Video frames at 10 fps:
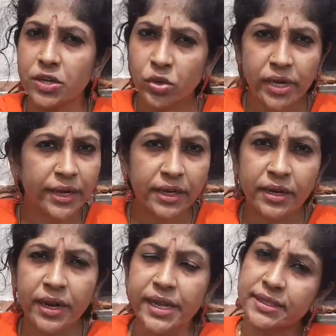டூ டயட்னு
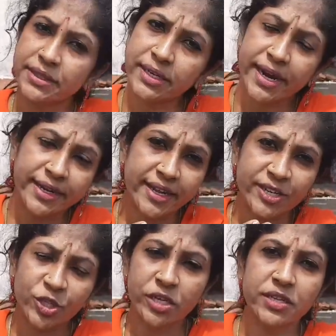இல்லை எந்த டயட்டாக
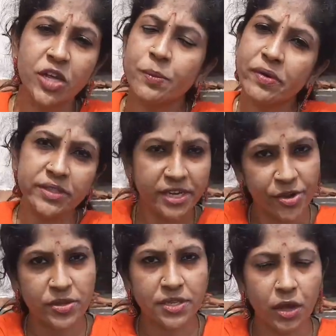இருந்த இருந்தாலுமே வந்து
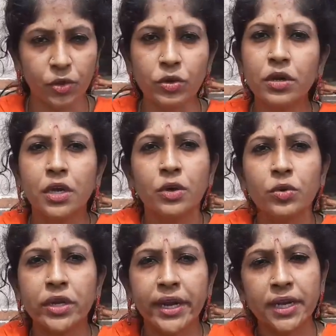ரெடியூஸ் ஆகும்
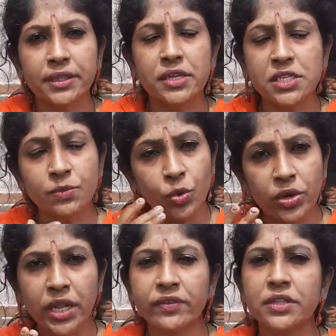ஒரு எனக்கு தெரிஞ்ச
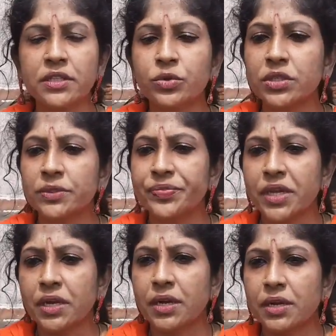முன்னே வந்து ஒரு
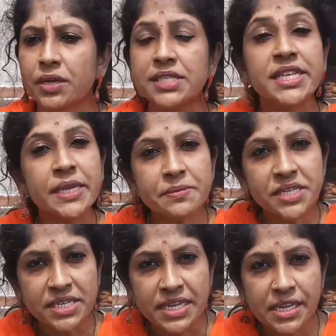ஸ்லிம்
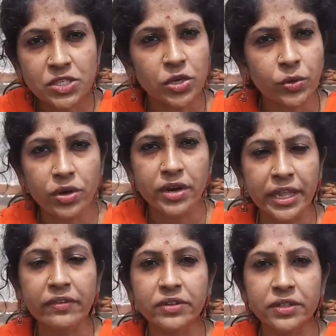ட்ரிங்க்னு சொல்லிட்டு ஒரு
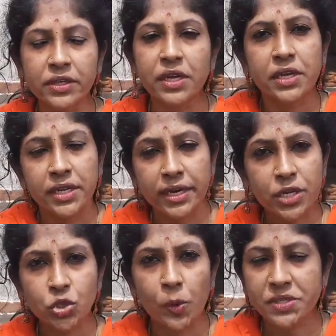ட்ரிங்க் வந்து நிறைய
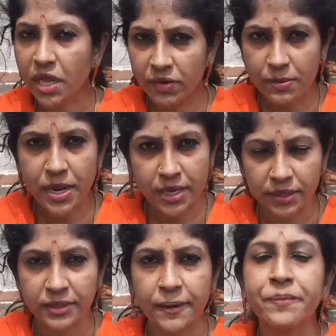ஷாப்ஸில் அவைலபிளாக
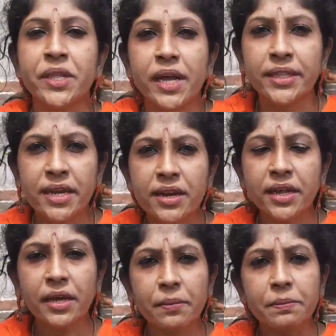இருந்தது அது
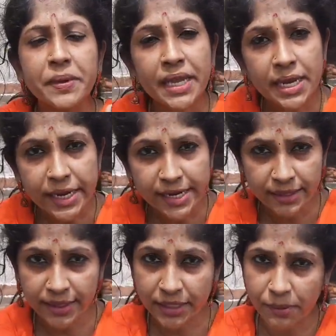என்னென்னா மீல்
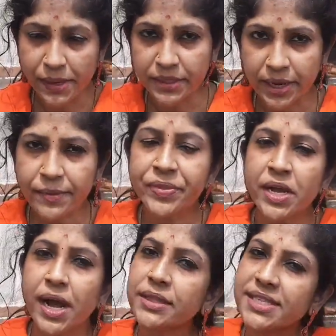எடுத்துக்கிறதுக்கு பதில்
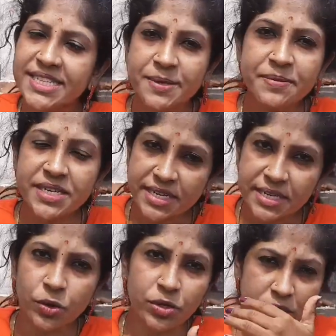அந்த ஸ்லிம்
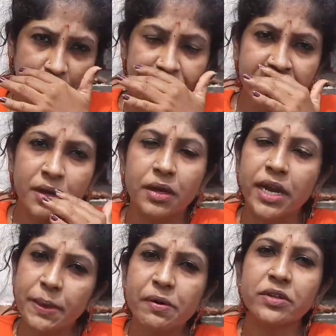ட்ரிங்க் குடித்தா
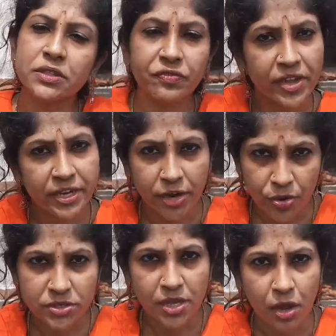கண்டிப்பாக வந்து வெயிட்
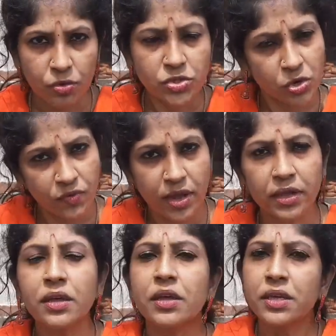ரெடியூஸ் ஆகும்னு சொல்லுவாங்க
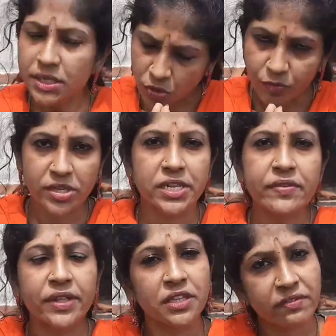எஸ் ஆப்வியஸ்லி
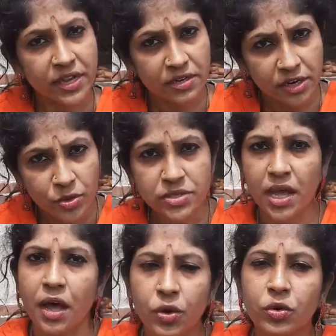வந்து வெயிட் ரெடியூஸ்
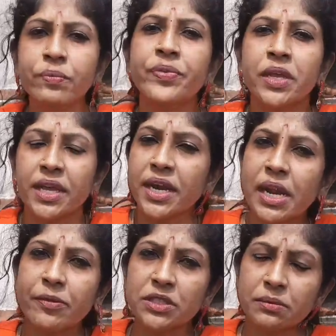ஆகும் ஏன்னா
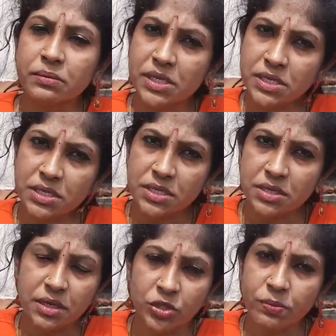நம்ம வந்து மீட்
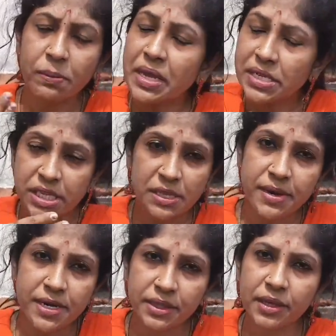எதுவுமே மீல்ஸ் எதுவுமே
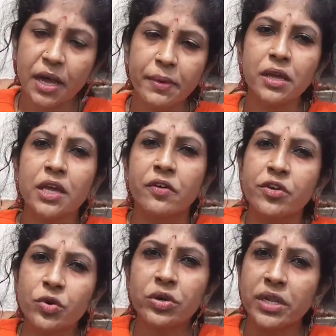எடுத்துக்காமல்
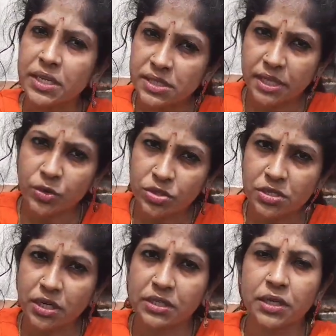வெறும் ட்ரிங்க்ஸே
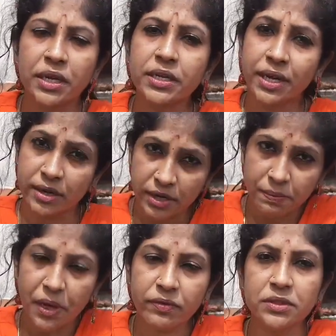குடிச்சிட்ருக்கிறதுனால
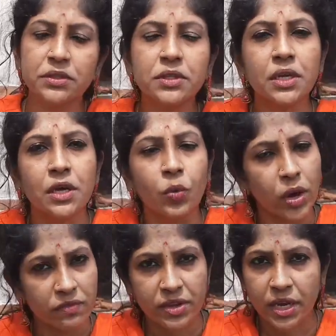கண்டிப்பாக வந்து
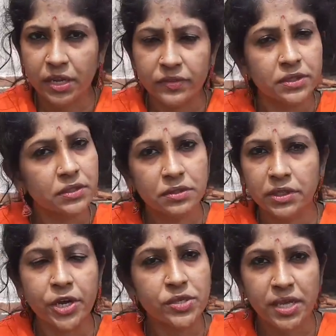ஒன் வீக்லேயே வந்து
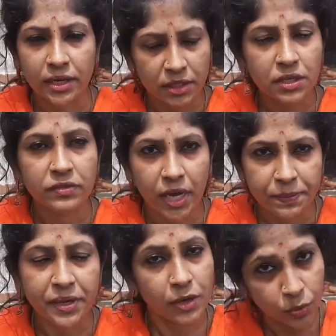ரெடியூஸ் ஆகிறதுக்கு
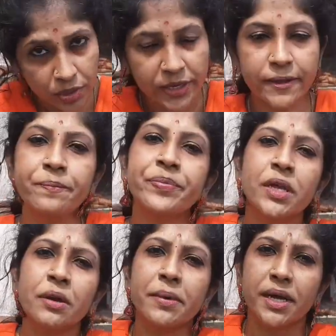வாய்ப்புகள் உண்டு
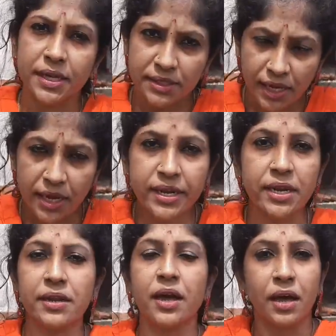பட் அதனால்
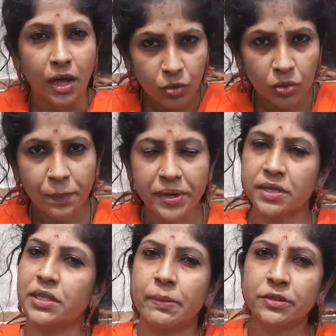என்ன ஆகும்
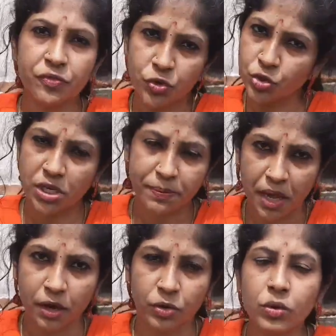அப்படிங்கிறத வந்து ஃப்யூச்சர்
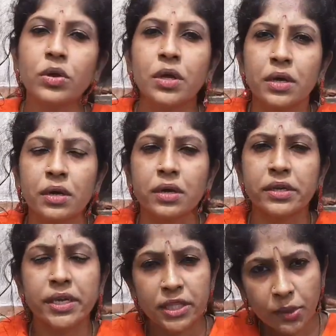பார்க்கணும்
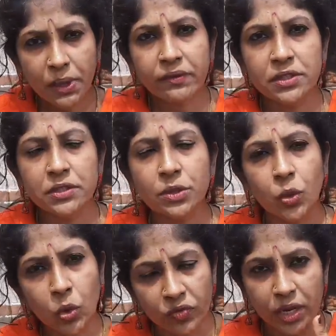எதுவுமே வந்து
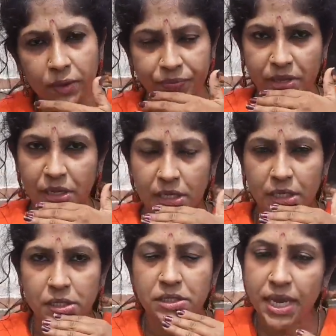ஓவராக
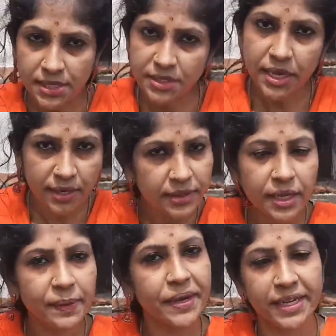ஜாஸ்தியாக
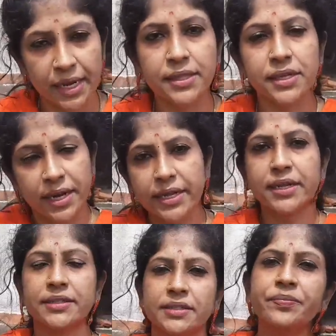இருந்தால் நமக்கு நல்லது
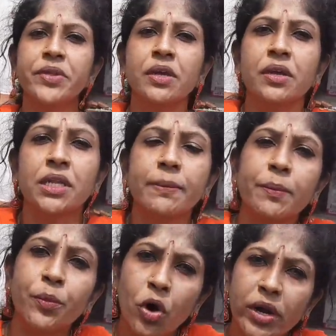கிடையாது நம்ம
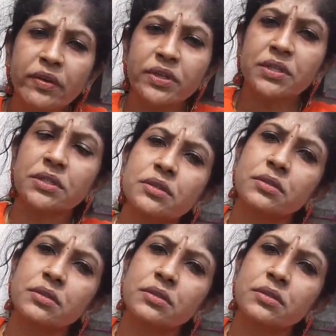பாடி வந்து